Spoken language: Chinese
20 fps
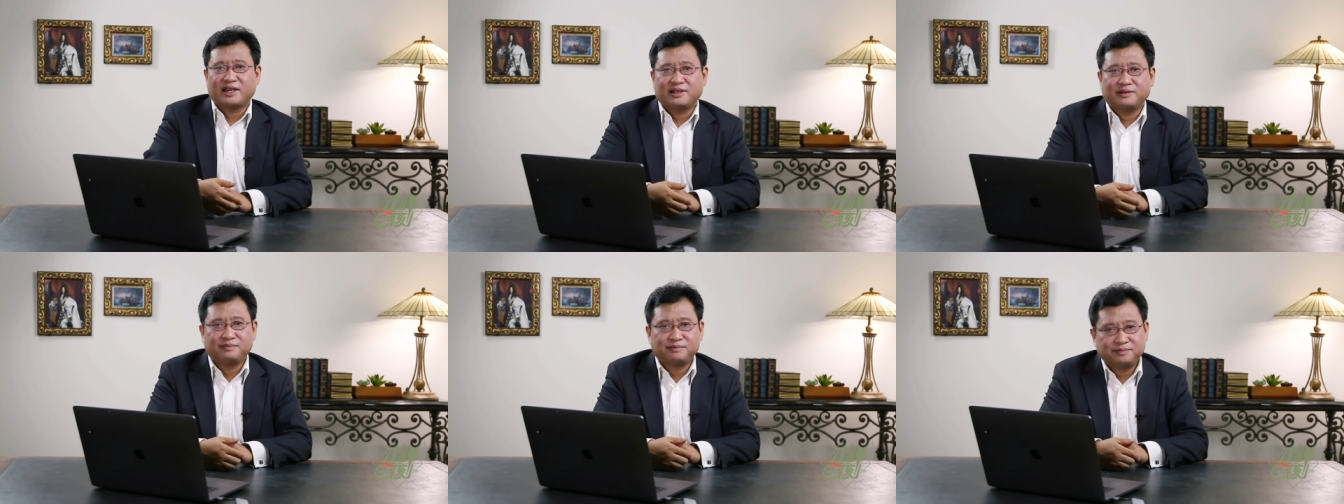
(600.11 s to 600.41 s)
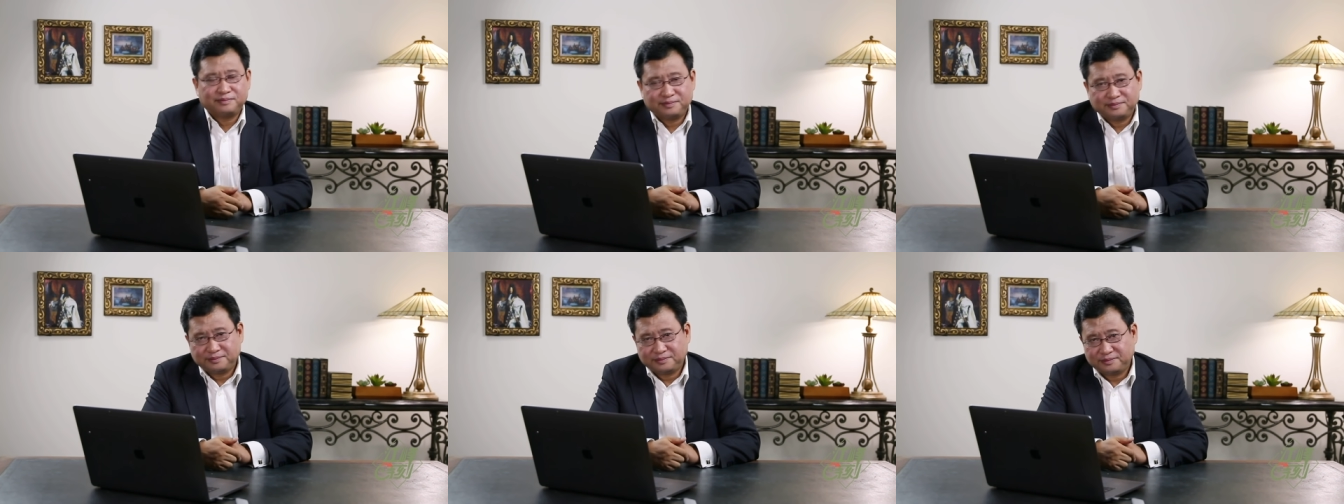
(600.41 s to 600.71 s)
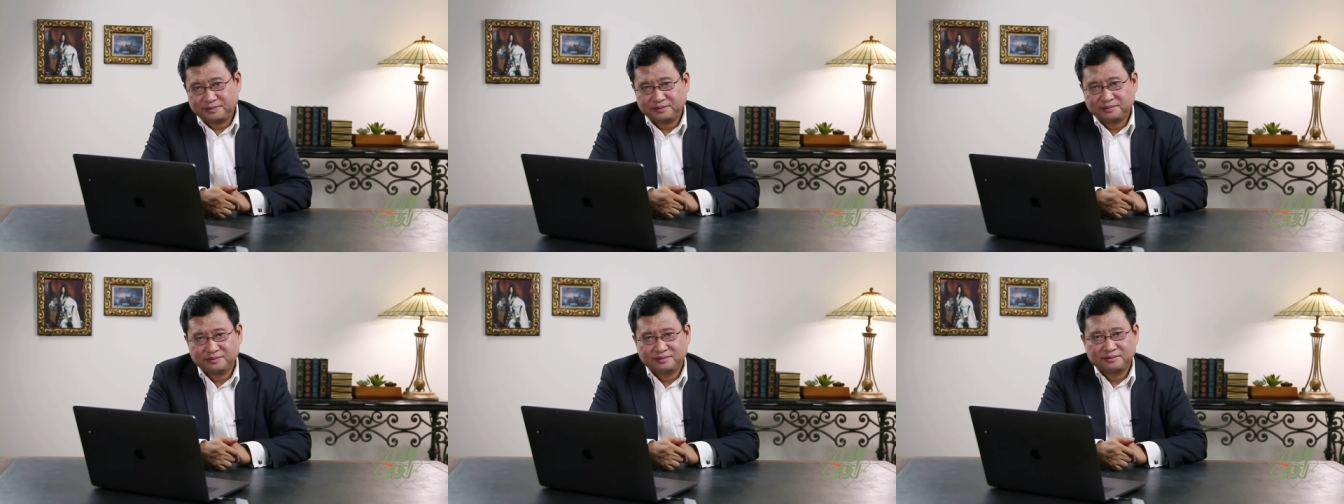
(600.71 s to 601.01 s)
了。
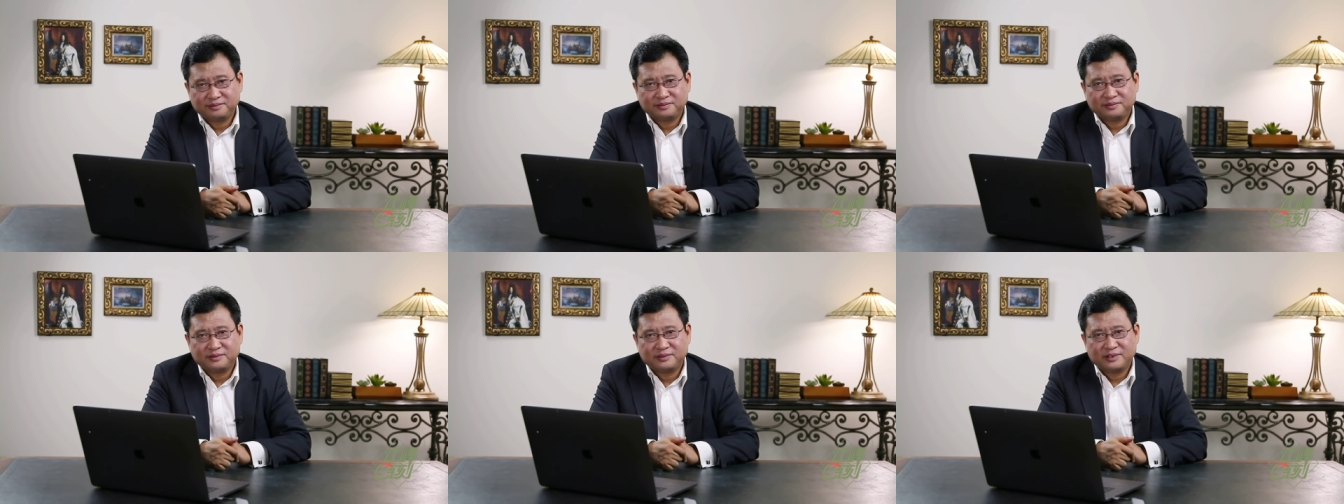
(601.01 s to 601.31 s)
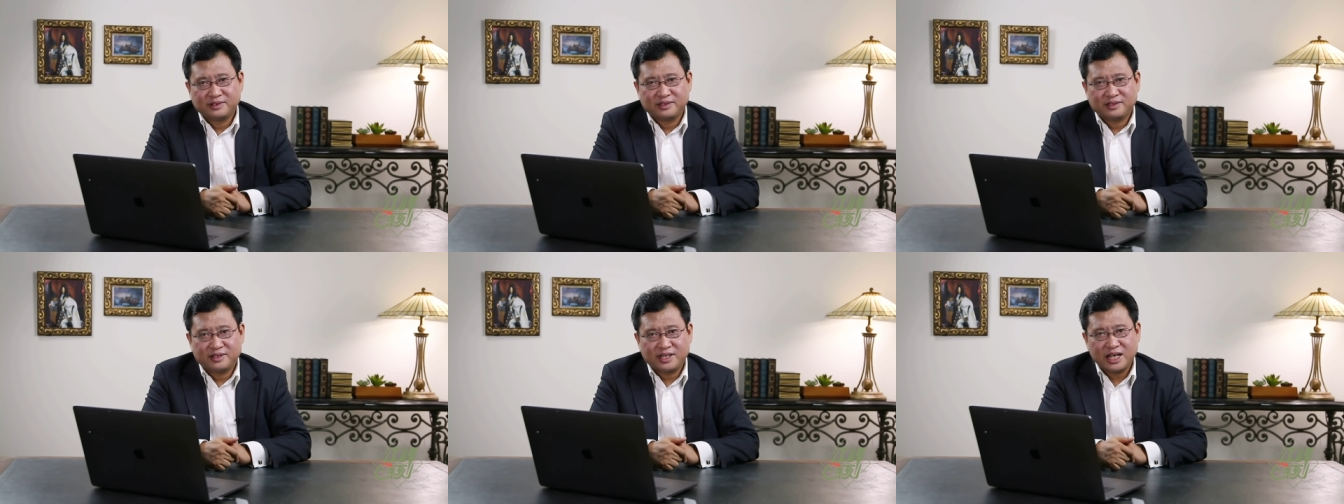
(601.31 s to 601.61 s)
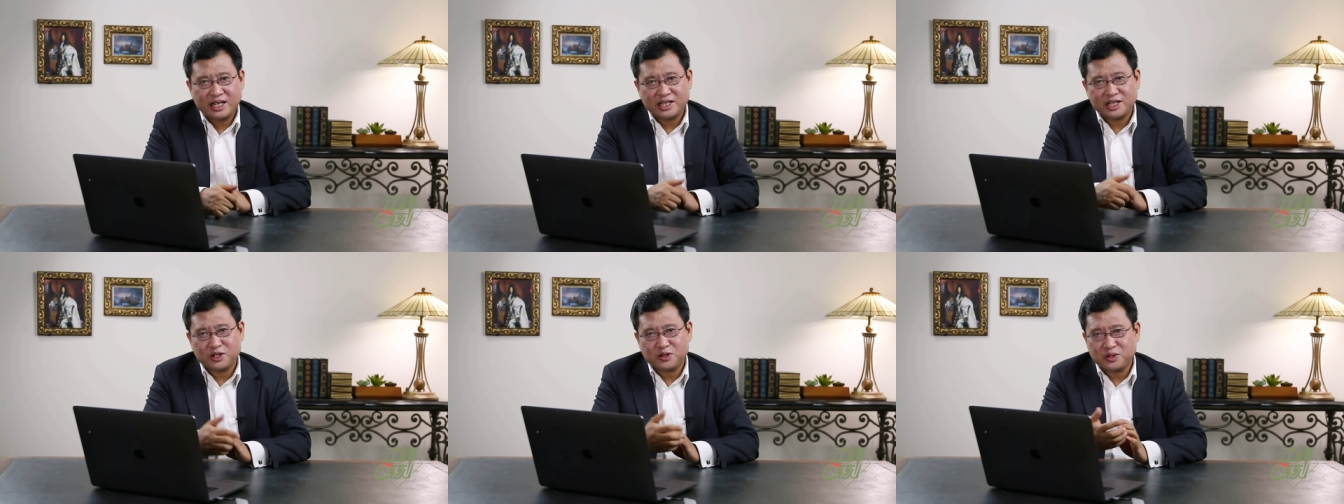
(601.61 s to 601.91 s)

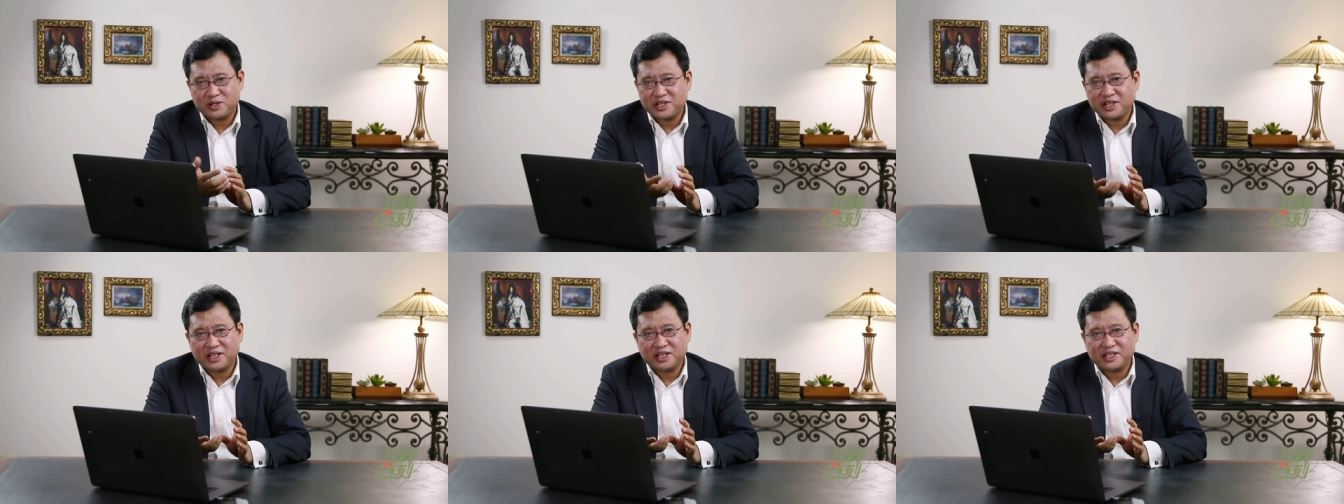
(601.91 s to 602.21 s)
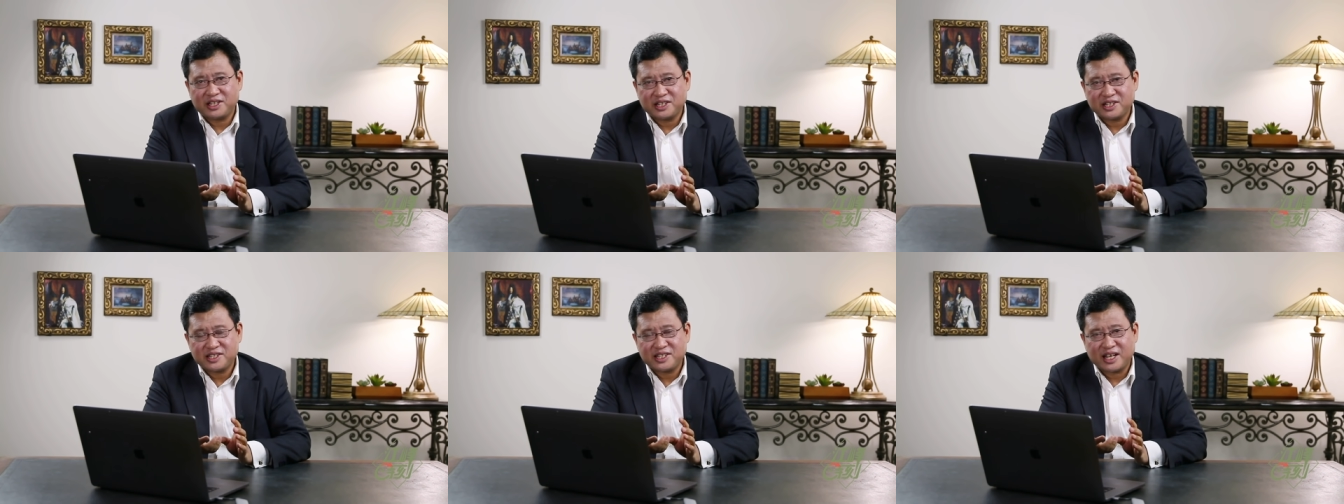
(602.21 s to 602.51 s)
那你说这个影